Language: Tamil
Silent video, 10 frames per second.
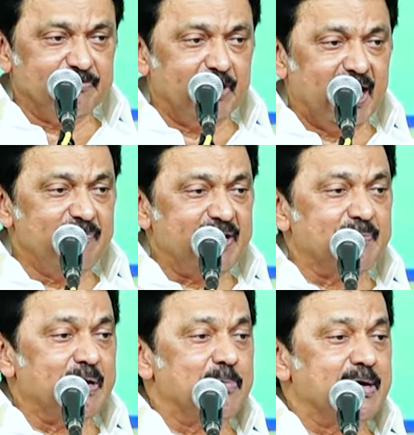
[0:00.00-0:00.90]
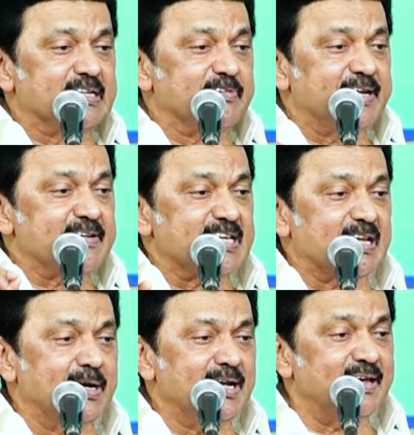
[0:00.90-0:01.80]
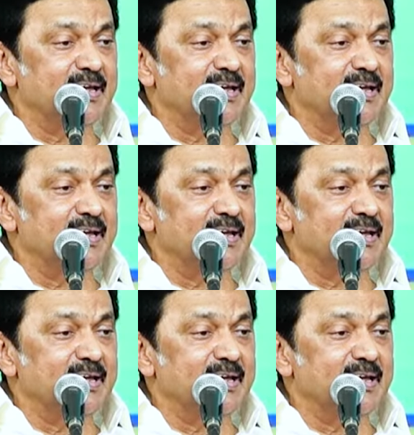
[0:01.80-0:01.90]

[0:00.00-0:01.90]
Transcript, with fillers: வாழ்விட மேம்பாட்டு வாரியம் சார்பில்